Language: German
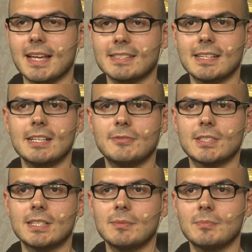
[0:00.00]
erste
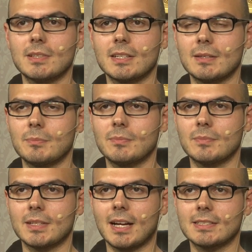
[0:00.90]
Hilfeteam
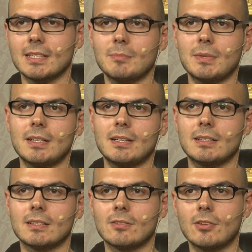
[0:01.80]
ähm, hat
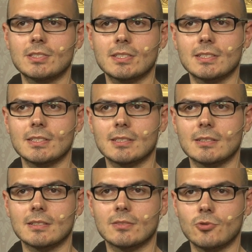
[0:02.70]
immer Leute
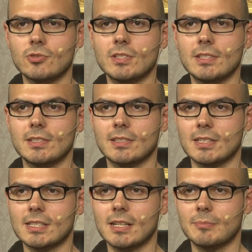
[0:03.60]
nötig,
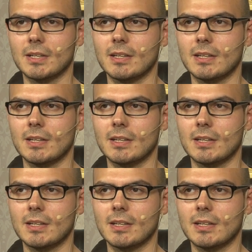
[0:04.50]
deshalb